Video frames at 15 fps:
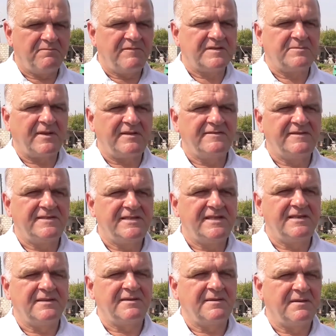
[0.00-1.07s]

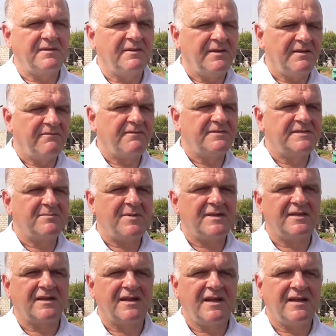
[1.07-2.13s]
воспроизвести или вывести
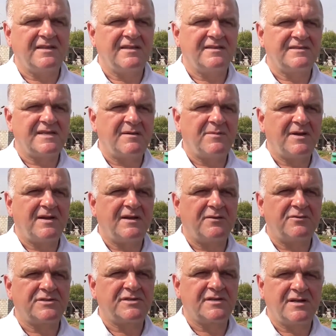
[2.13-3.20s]
маток от самых
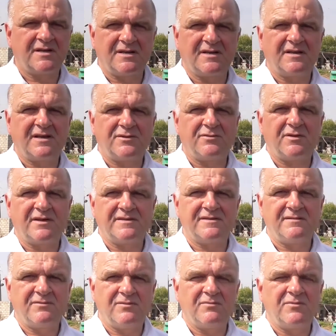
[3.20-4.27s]
хороших, которые
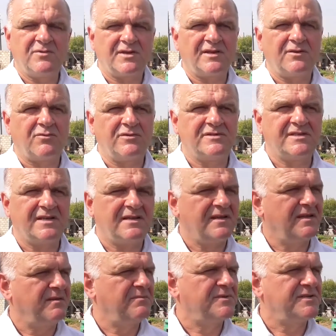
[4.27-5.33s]
ну, у них находятся
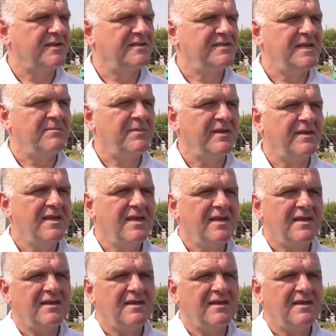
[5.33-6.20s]
а, пчелосемей.